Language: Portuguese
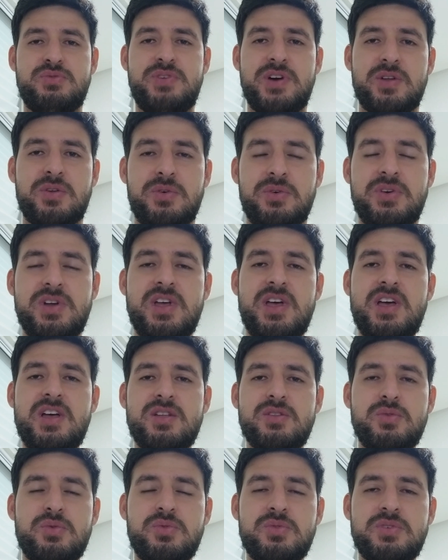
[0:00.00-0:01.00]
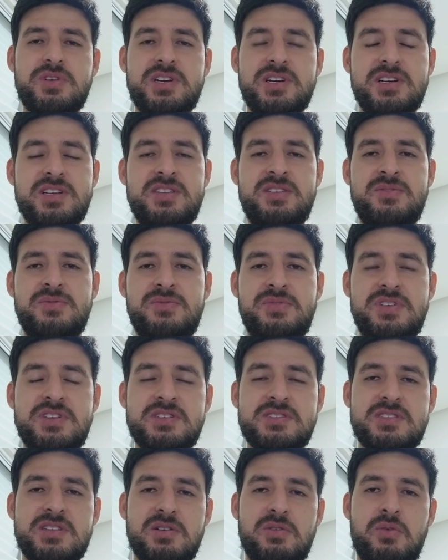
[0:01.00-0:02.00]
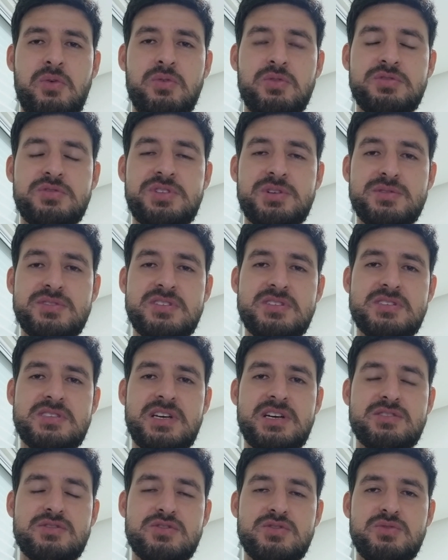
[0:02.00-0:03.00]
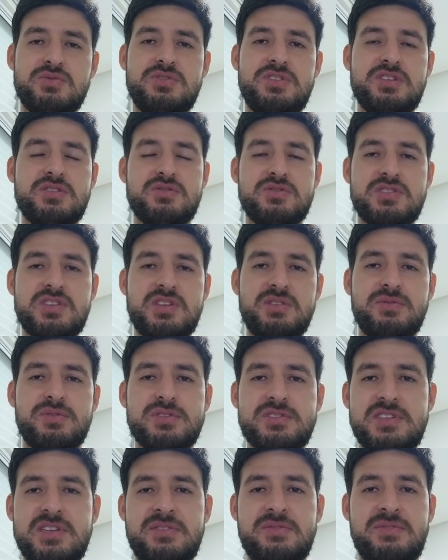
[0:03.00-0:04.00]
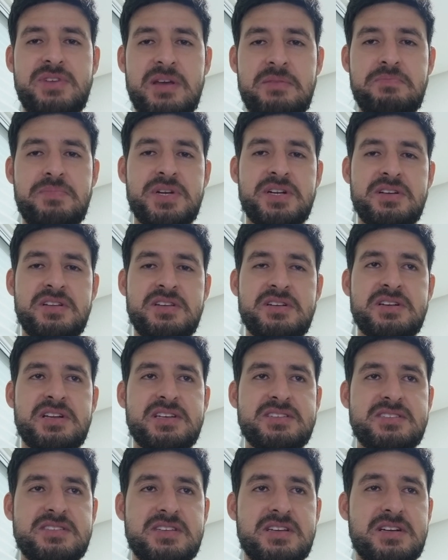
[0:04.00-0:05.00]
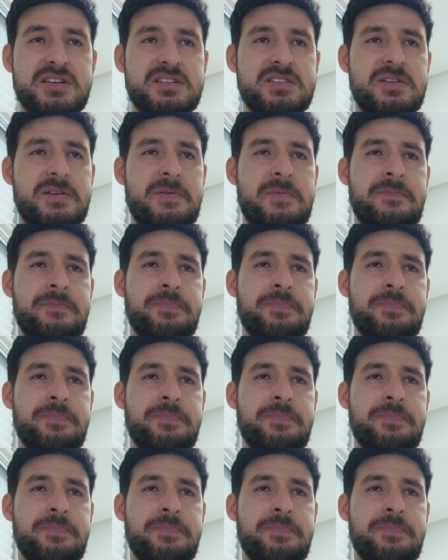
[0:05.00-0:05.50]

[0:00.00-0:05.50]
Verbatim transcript: falou nunca invista contra os Estados Unidos que você vai perder na certa.